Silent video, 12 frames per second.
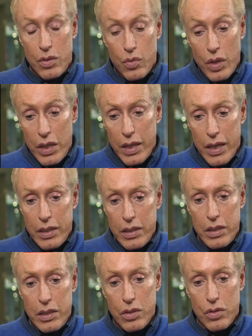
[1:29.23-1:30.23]
in quegli
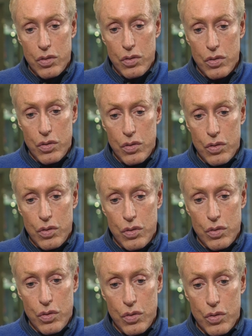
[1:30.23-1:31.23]
anni, io ho,